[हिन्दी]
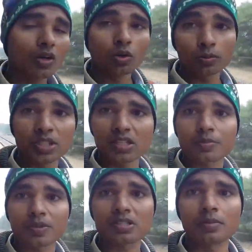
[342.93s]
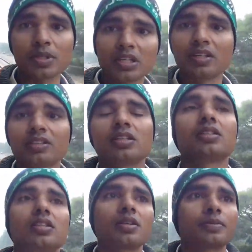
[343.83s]
गोमती एक्सप्रेस अभी निकली थी
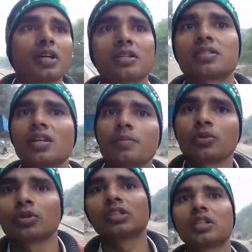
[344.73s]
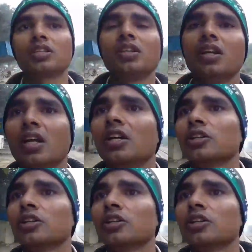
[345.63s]
कितनी रफ्तार से आप लोगों ने देखी